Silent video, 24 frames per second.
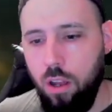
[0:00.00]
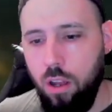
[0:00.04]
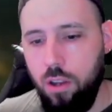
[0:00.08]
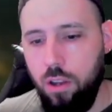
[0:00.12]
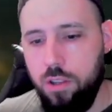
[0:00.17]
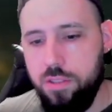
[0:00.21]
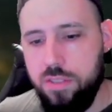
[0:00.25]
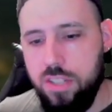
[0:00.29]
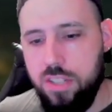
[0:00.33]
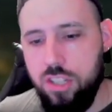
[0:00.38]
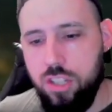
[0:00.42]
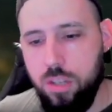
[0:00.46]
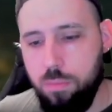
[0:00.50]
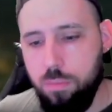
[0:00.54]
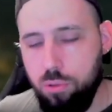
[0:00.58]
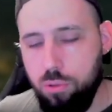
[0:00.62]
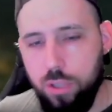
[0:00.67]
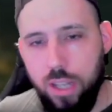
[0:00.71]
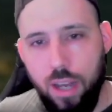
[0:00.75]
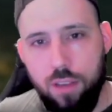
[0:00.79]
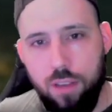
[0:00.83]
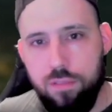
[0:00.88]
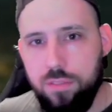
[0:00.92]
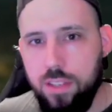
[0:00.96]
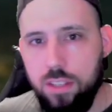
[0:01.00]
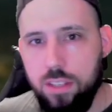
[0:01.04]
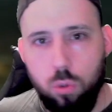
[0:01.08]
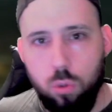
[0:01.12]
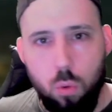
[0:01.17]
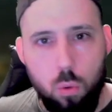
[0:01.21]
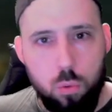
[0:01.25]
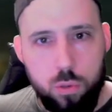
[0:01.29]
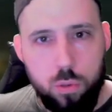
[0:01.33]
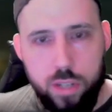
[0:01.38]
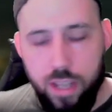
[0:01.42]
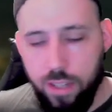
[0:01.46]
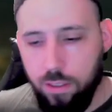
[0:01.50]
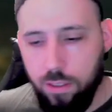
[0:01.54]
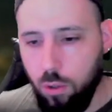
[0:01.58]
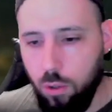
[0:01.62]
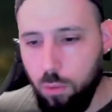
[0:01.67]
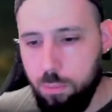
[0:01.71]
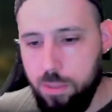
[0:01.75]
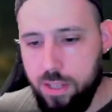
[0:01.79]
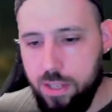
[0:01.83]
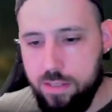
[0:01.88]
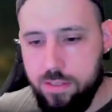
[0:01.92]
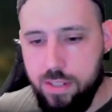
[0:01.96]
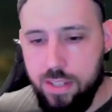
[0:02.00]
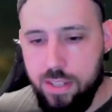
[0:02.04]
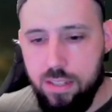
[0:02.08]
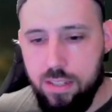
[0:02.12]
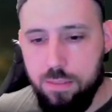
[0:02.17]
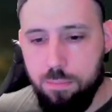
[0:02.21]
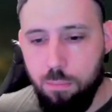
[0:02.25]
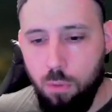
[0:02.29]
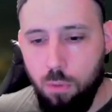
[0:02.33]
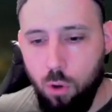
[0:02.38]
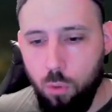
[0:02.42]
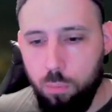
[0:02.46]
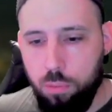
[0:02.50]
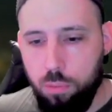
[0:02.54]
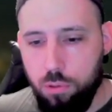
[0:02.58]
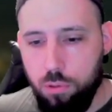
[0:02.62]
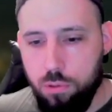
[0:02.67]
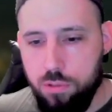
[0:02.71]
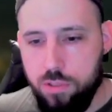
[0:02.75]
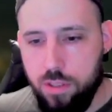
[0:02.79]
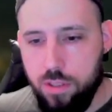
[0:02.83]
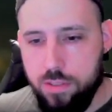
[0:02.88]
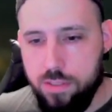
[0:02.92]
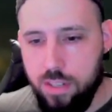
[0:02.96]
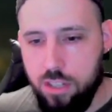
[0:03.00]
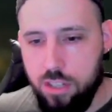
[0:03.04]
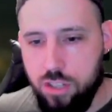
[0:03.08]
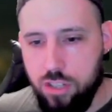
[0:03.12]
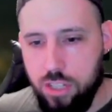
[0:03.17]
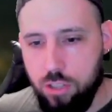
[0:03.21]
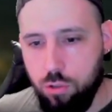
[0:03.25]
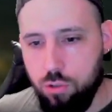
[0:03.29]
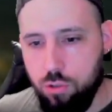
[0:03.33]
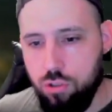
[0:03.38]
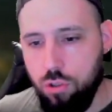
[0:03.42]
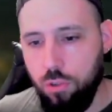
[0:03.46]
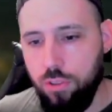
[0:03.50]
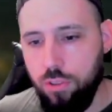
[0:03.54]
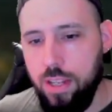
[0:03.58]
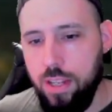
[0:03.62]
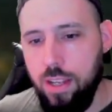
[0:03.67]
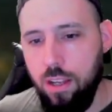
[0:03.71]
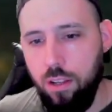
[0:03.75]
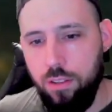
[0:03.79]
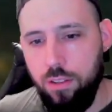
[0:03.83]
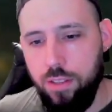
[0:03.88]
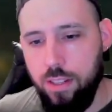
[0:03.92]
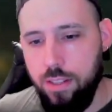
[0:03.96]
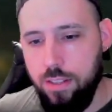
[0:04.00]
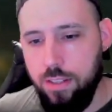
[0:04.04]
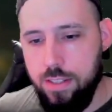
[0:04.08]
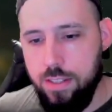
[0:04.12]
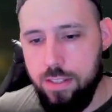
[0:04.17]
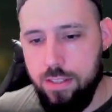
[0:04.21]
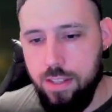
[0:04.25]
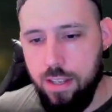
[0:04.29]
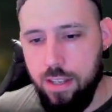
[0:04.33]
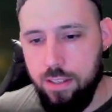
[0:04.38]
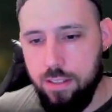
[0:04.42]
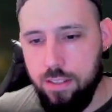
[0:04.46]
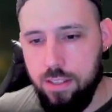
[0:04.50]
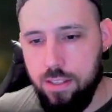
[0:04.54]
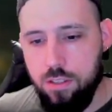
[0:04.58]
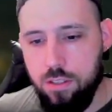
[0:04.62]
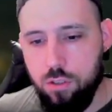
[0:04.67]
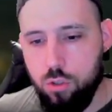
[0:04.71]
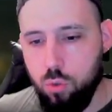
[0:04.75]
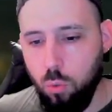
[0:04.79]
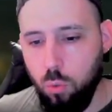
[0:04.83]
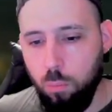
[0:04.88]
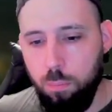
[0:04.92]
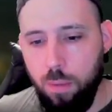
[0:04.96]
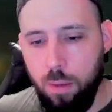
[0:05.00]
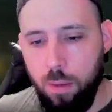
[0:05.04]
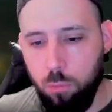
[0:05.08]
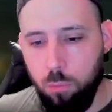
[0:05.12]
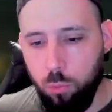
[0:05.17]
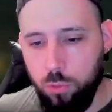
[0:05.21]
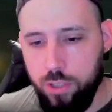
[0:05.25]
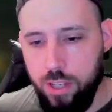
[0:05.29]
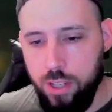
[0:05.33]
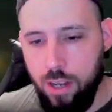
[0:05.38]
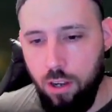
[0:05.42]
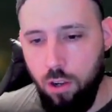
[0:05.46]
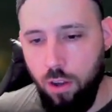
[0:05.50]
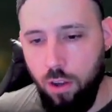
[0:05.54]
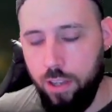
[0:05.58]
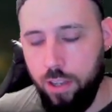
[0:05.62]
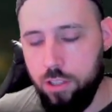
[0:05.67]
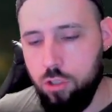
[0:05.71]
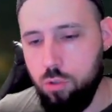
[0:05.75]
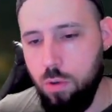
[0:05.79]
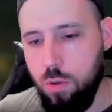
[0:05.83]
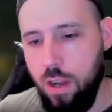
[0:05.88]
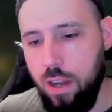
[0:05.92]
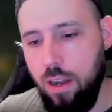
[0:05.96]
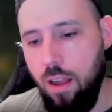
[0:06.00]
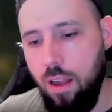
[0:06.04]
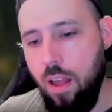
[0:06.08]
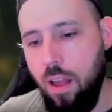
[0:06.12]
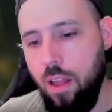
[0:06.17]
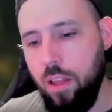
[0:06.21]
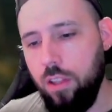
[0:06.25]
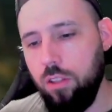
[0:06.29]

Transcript: si j'ai pu crafter 3 ou 4 pièces d'équipement en plus, sachez que j'en ai des dizaines qui ne sont pas montées à l'heure actuelle.